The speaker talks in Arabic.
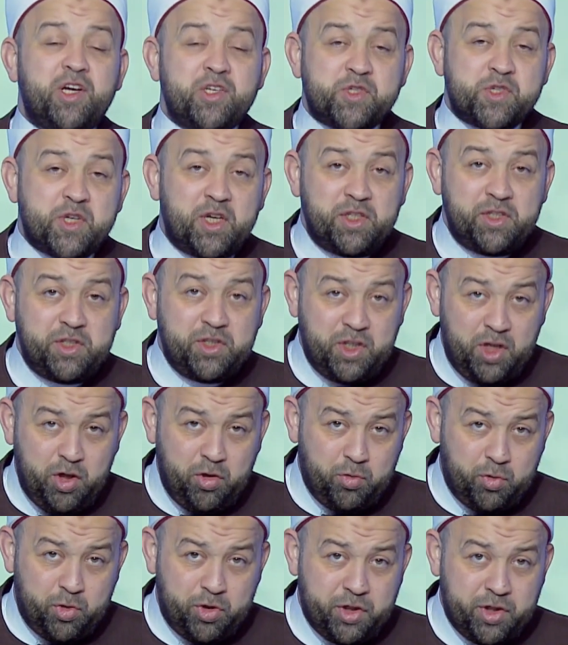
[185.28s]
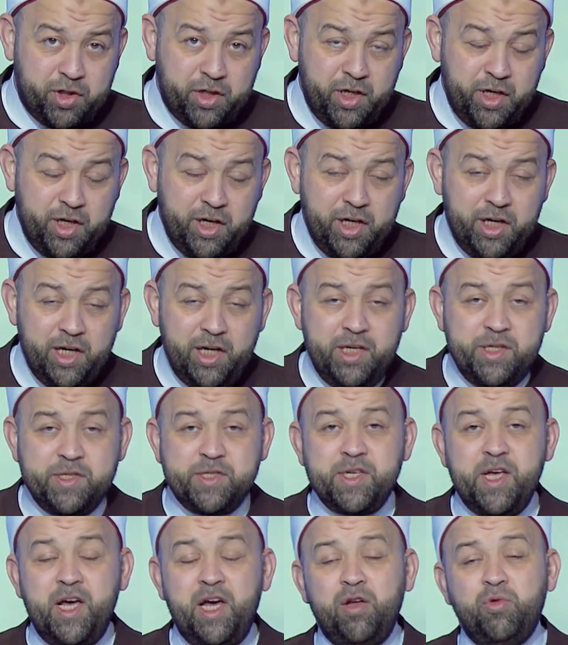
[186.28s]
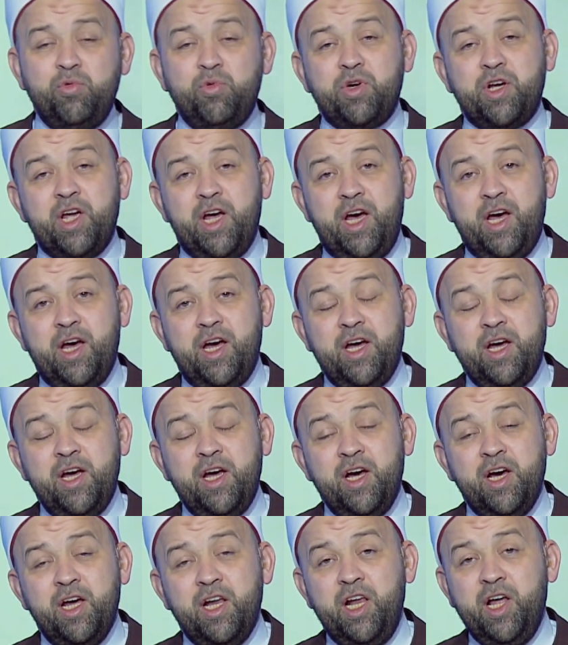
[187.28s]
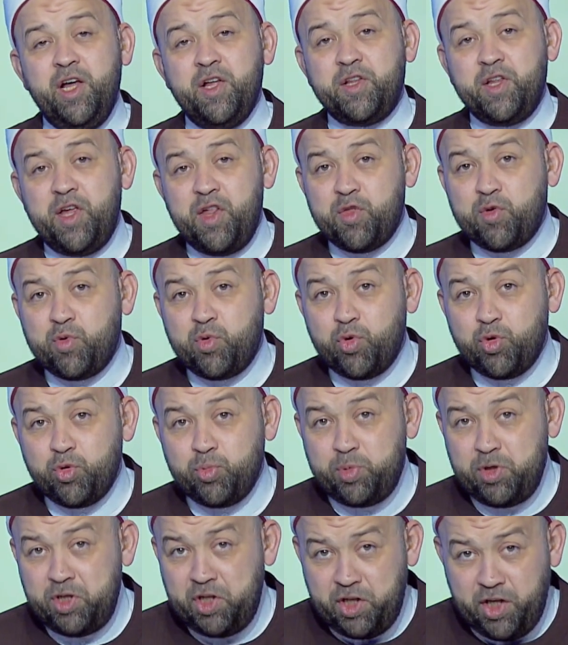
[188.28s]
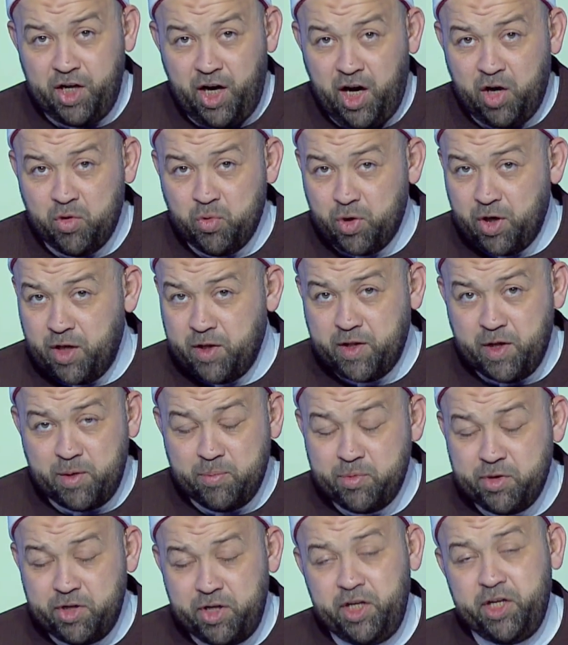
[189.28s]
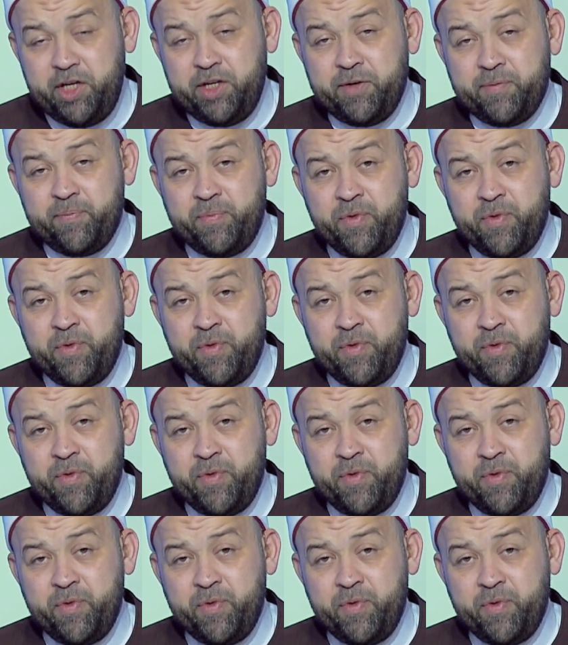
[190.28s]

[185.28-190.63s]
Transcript: صين لسانك لا تذكر به عورة امرئ